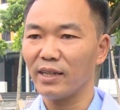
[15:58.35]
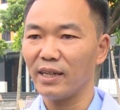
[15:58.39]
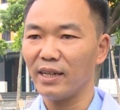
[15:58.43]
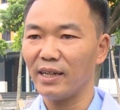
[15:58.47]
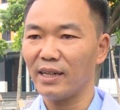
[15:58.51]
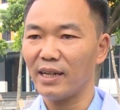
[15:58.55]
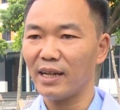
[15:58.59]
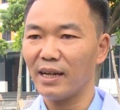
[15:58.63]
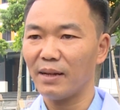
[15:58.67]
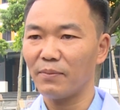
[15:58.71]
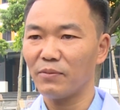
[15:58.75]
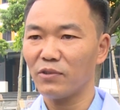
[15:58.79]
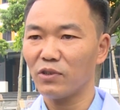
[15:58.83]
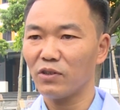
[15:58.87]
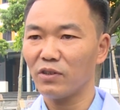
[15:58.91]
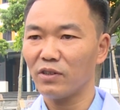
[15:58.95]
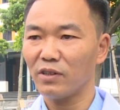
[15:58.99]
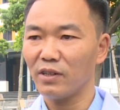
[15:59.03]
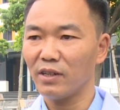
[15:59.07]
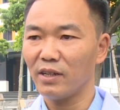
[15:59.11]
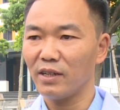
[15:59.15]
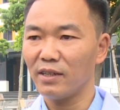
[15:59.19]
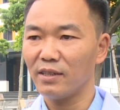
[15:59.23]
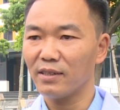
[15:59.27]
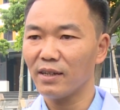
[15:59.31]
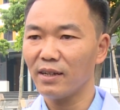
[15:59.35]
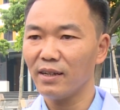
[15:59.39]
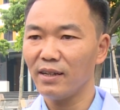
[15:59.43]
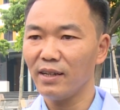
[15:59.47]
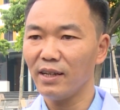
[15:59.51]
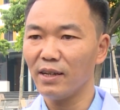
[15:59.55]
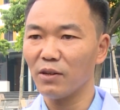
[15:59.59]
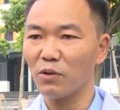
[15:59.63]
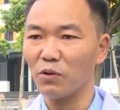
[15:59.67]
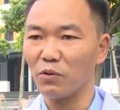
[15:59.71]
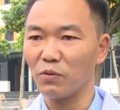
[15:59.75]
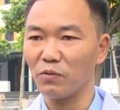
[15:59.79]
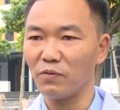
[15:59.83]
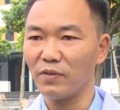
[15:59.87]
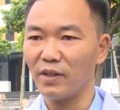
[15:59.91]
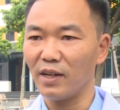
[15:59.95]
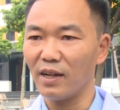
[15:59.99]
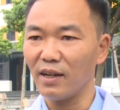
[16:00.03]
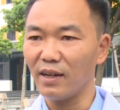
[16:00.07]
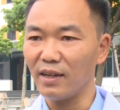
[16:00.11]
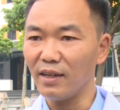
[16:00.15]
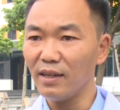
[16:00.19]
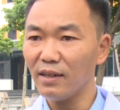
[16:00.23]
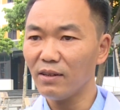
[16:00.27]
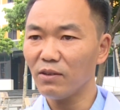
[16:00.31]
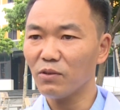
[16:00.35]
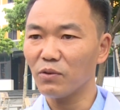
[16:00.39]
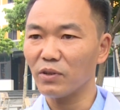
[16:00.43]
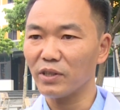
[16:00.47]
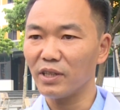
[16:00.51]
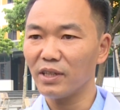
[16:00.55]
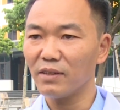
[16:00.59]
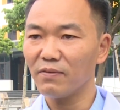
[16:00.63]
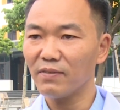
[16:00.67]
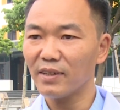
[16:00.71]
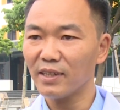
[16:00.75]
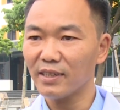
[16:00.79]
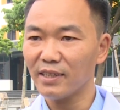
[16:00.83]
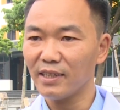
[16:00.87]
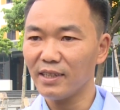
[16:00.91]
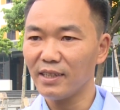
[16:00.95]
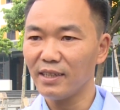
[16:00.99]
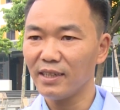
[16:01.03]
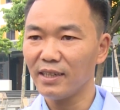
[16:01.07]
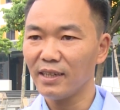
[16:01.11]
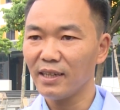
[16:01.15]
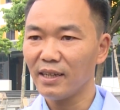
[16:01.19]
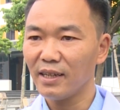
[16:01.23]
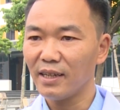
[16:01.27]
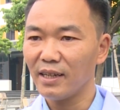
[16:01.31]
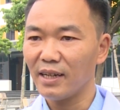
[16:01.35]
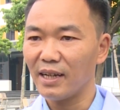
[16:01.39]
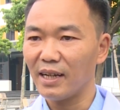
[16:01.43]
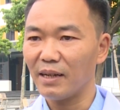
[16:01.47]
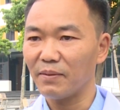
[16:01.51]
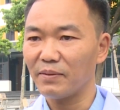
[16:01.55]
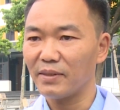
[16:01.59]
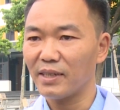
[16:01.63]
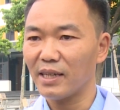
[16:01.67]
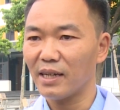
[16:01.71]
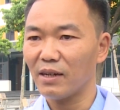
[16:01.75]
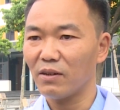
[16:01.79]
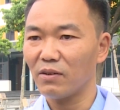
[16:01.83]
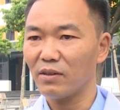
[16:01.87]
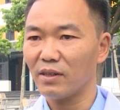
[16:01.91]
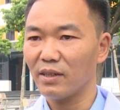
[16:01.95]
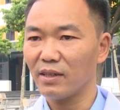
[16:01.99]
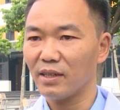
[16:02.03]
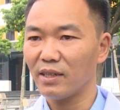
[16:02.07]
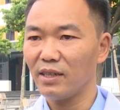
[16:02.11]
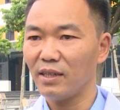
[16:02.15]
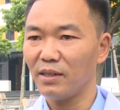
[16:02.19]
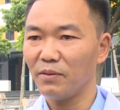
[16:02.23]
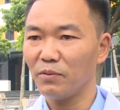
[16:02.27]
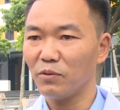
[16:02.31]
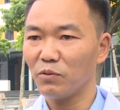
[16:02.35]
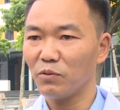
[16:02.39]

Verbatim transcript: để làm cho người dân hiểu về lợi ích của tiêm vaccine, làm sao là khi